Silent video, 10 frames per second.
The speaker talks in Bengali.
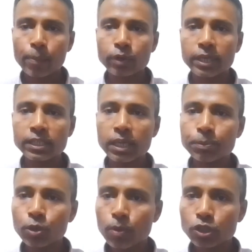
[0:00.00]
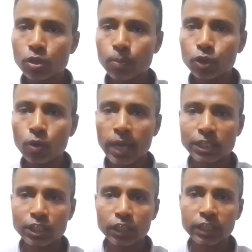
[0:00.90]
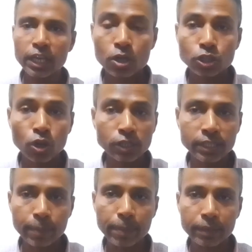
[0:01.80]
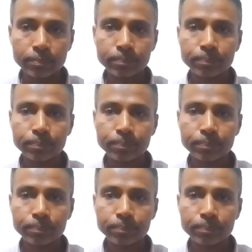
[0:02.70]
এবং ডেসক্রিপশন বক্সের মধ্যেও হ্যাশট্যাগ দিয়ে শর্টস লিখবেন